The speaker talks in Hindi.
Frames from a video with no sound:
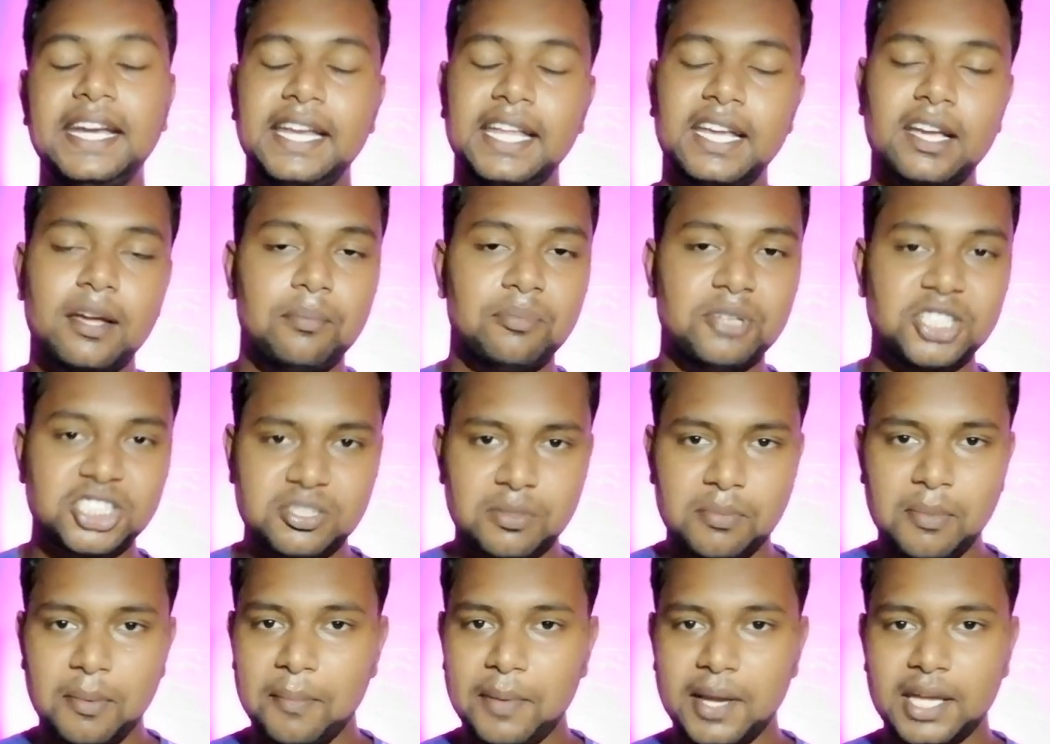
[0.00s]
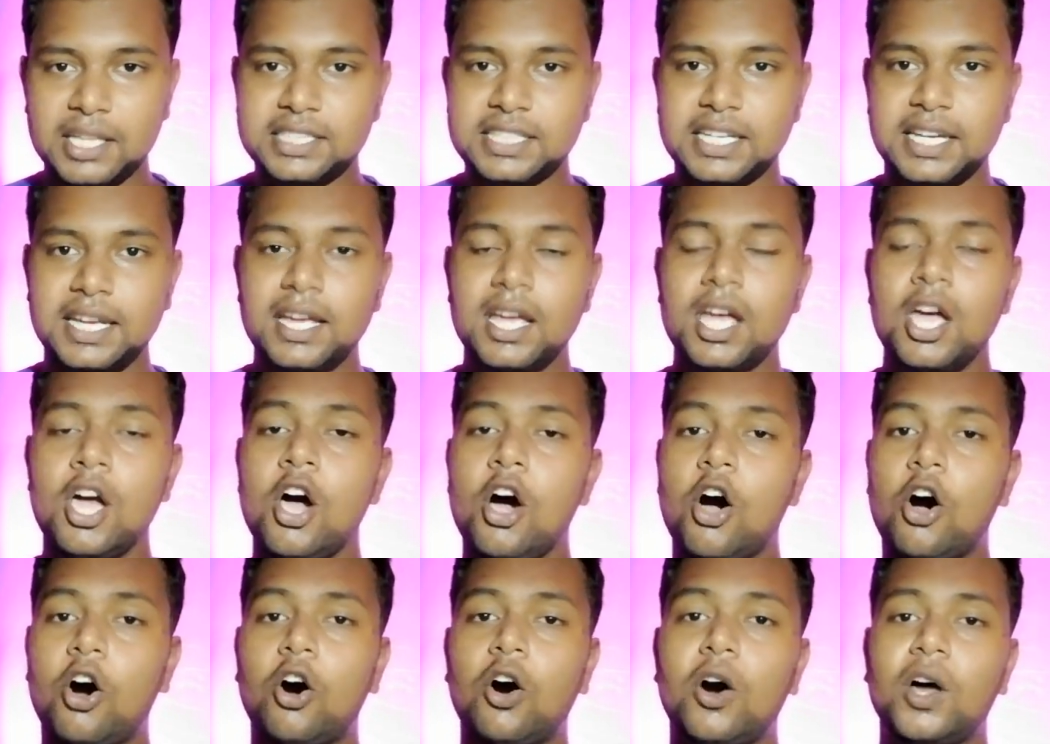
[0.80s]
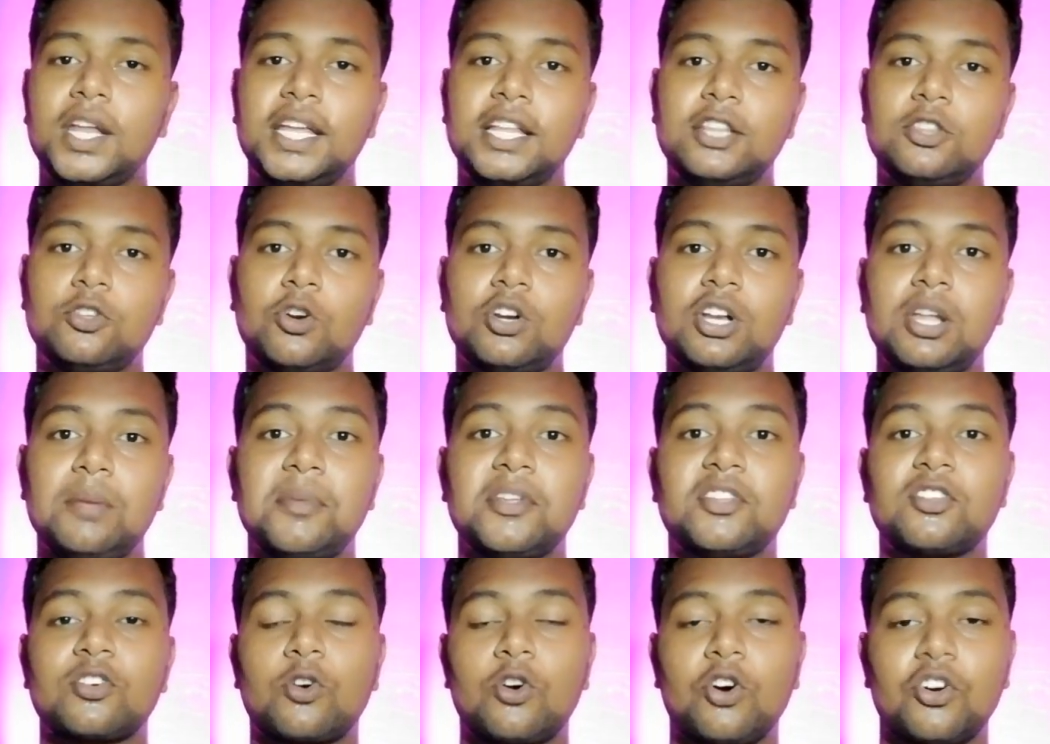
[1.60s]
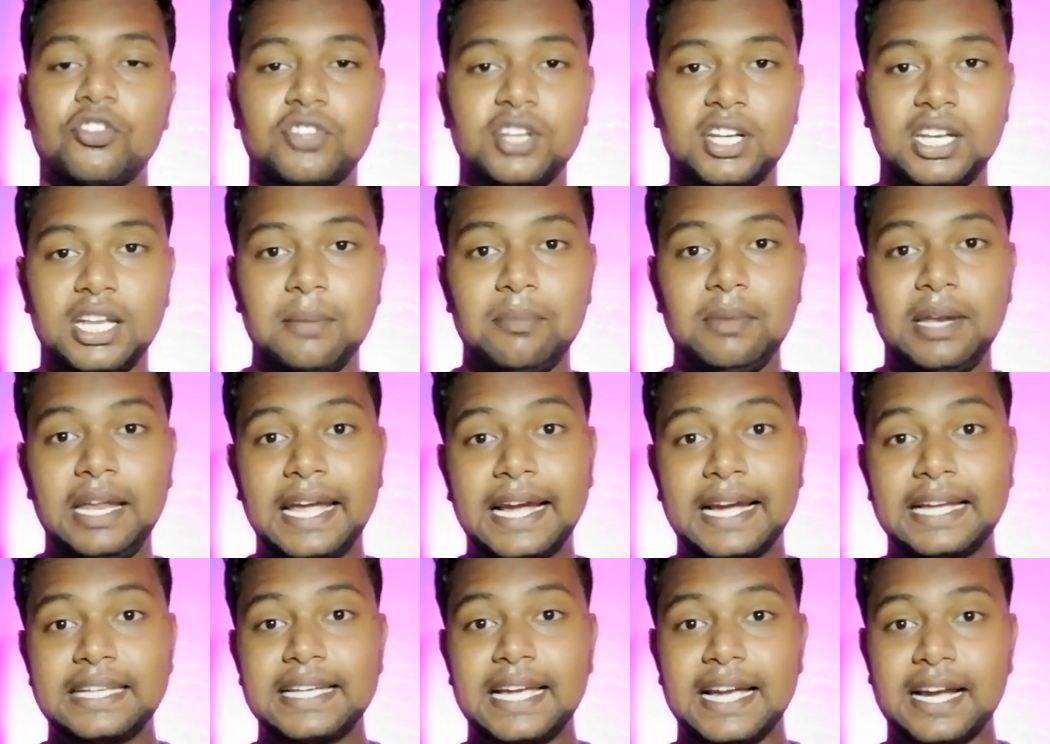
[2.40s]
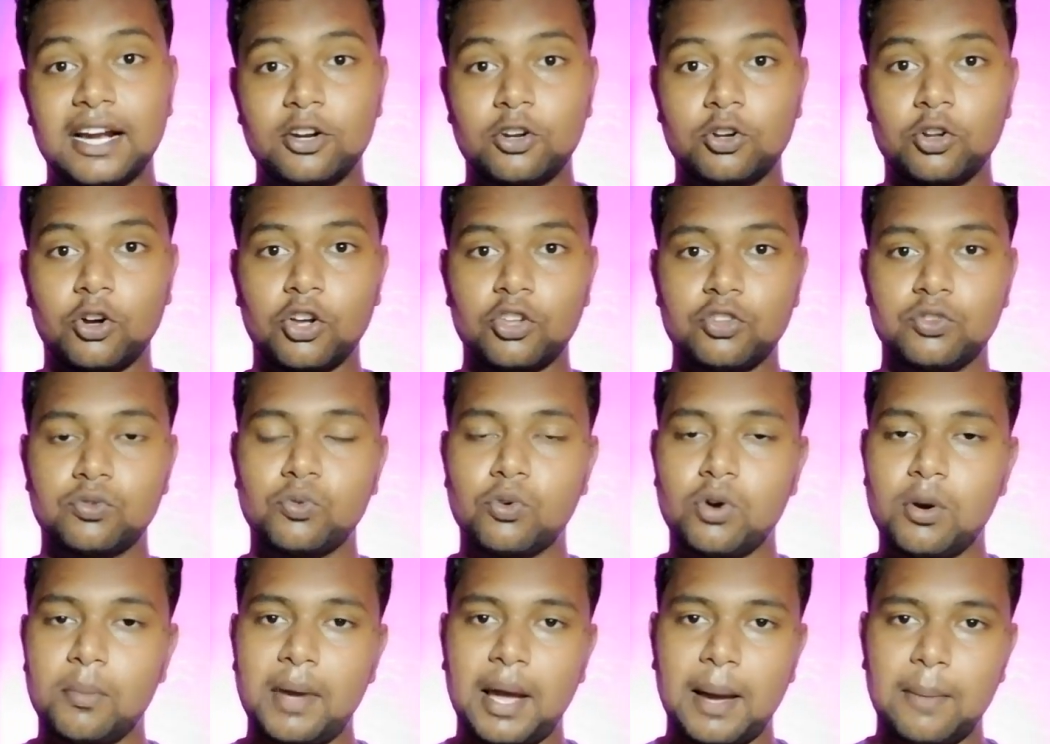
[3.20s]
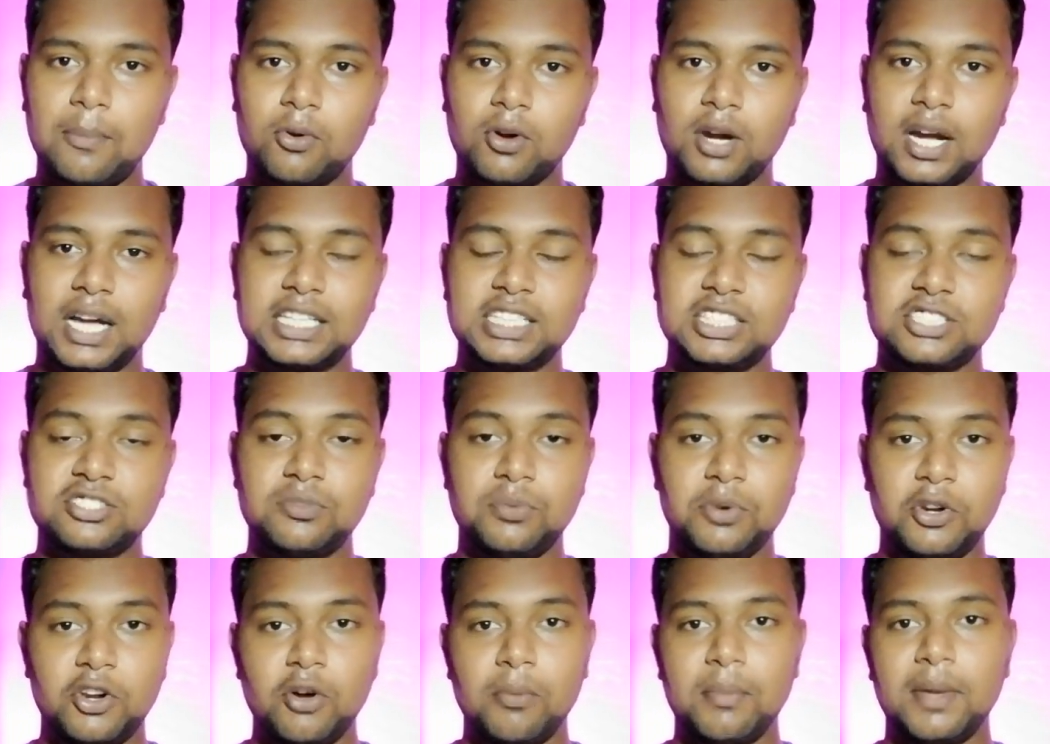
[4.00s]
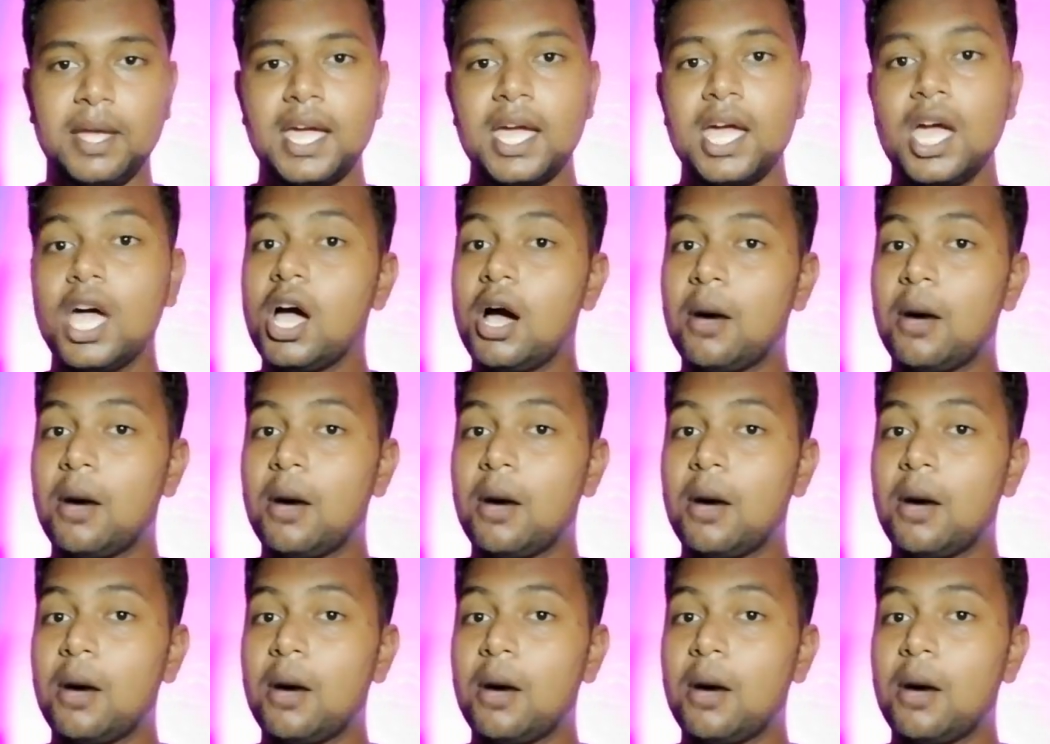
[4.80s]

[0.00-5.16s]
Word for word: के बीच में मैच है और ये दो टीम में से कौन सा टीम लेके जाएगा टॉस वो मैं आप लोग आज इस वीडियो में